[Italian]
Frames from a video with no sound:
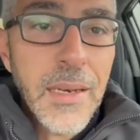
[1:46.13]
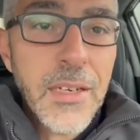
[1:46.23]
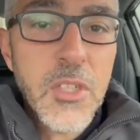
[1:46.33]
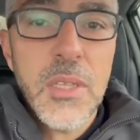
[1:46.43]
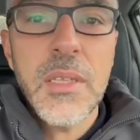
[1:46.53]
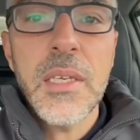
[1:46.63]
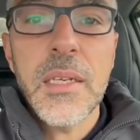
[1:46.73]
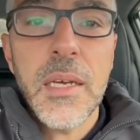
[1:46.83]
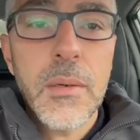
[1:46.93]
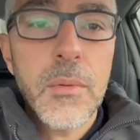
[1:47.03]

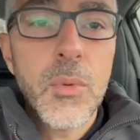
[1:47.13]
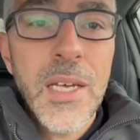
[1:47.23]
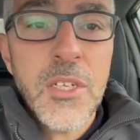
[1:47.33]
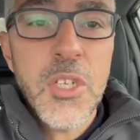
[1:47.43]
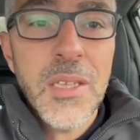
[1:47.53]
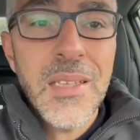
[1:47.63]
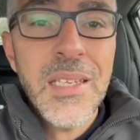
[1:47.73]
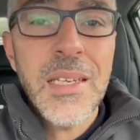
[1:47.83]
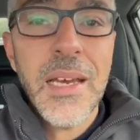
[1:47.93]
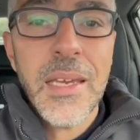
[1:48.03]
dall'Argentina,
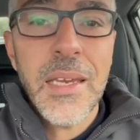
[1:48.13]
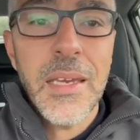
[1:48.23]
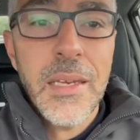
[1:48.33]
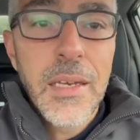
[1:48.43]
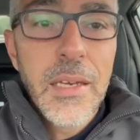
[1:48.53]
un'Argentina che